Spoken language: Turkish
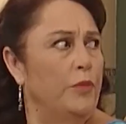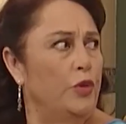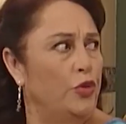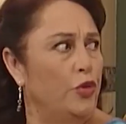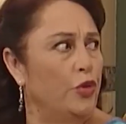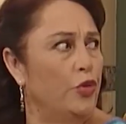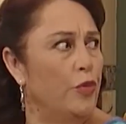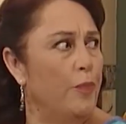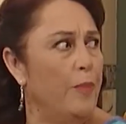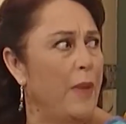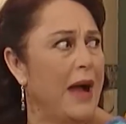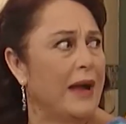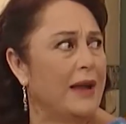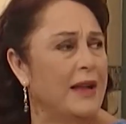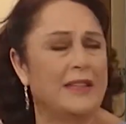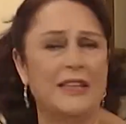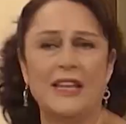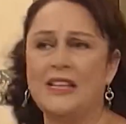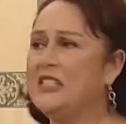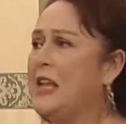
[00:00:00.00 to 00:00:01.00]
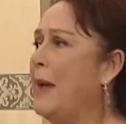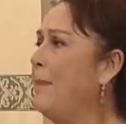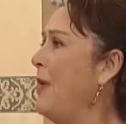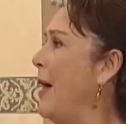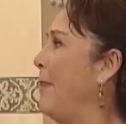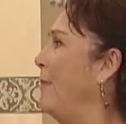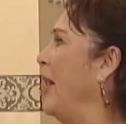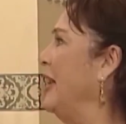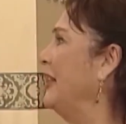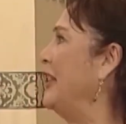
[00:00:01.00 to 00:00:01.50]
Bütün gün bankada hesap
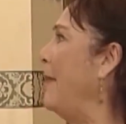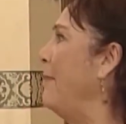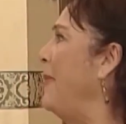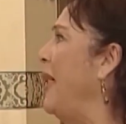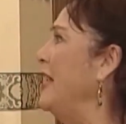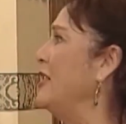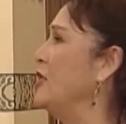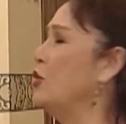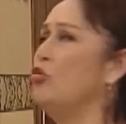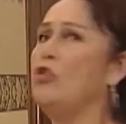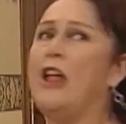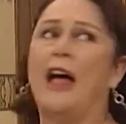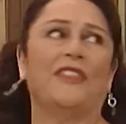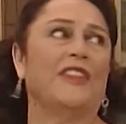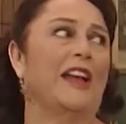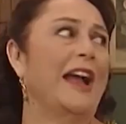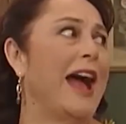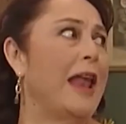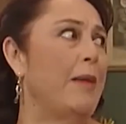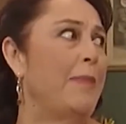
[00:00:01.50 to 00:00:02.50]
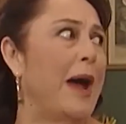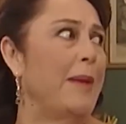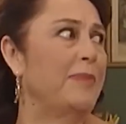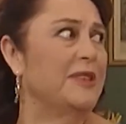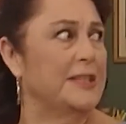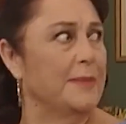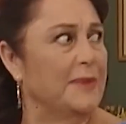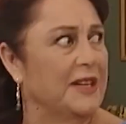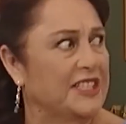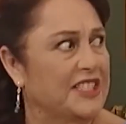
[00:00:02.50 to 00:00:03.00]
yapmaktan beyni sulandı galiba
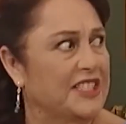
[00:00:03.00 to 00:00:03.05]
bizim